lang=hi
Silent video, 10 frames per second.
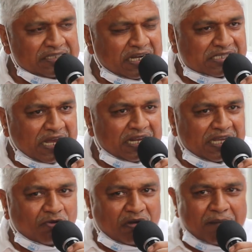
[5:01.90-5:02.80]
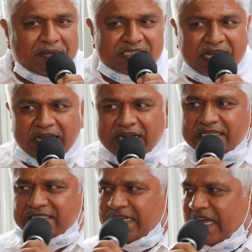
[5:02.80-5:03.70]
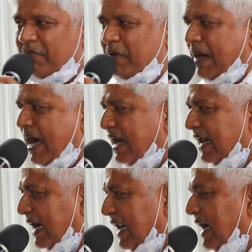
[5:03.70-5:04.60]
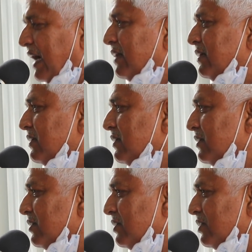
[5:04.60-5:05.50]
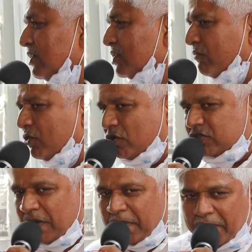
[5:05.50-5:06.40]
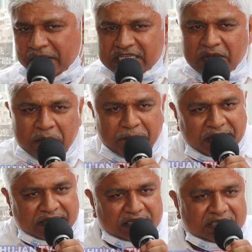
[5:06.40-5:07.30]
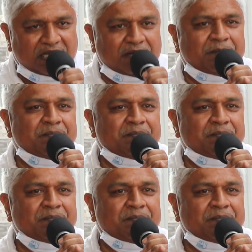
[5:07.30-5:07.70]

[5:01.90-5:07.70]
हजार साल की गुलामी से अगर किसी ने हमें बाहर निकाला तो वो डॉक्टर बाबा साहेब अम्बेडकर थे